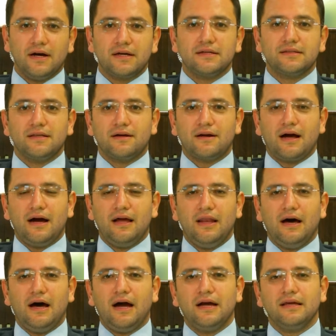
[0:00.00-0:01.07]
اكثر
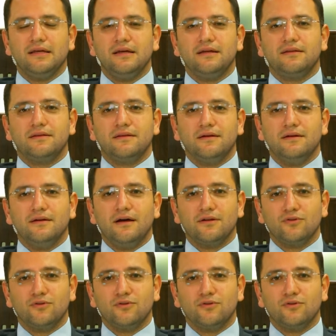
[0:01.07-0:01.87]
على حياه آه،